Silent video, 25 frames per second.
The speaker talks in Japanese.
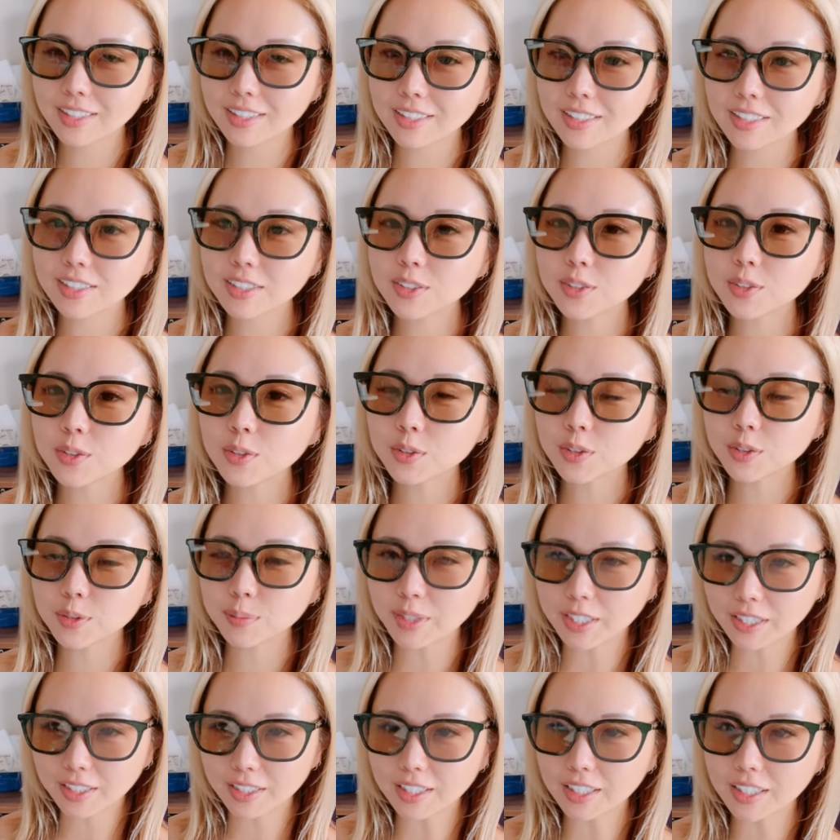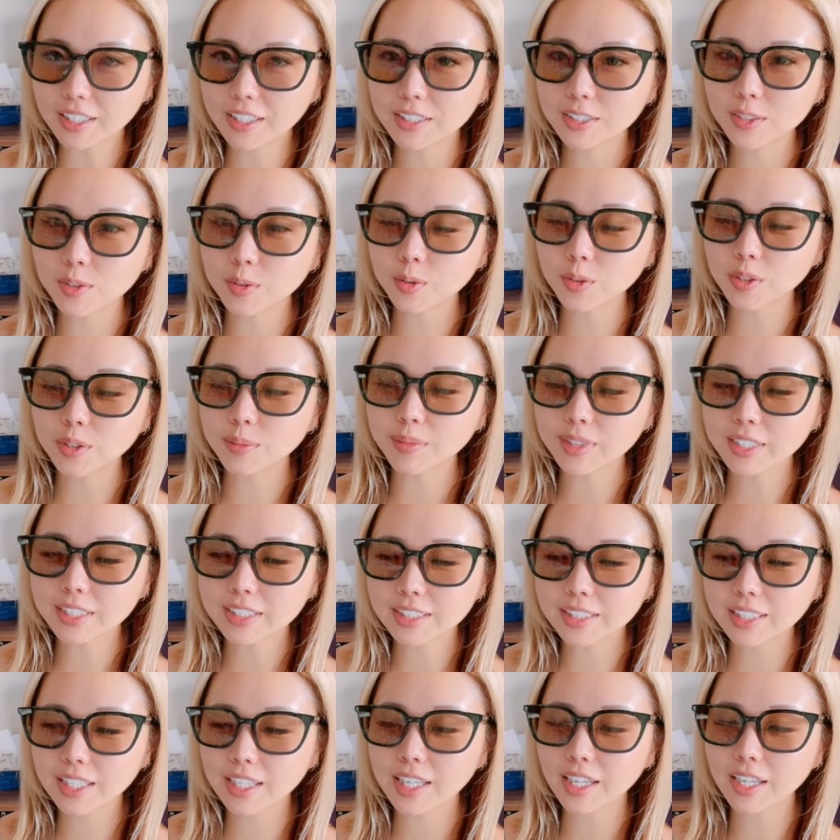実力馬が揃いま
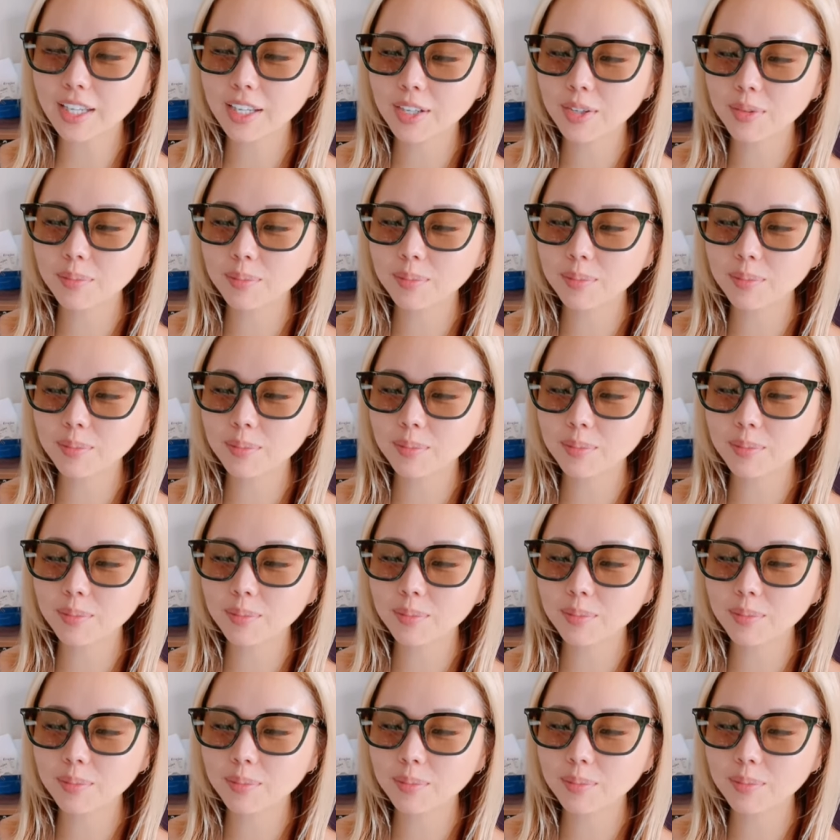して、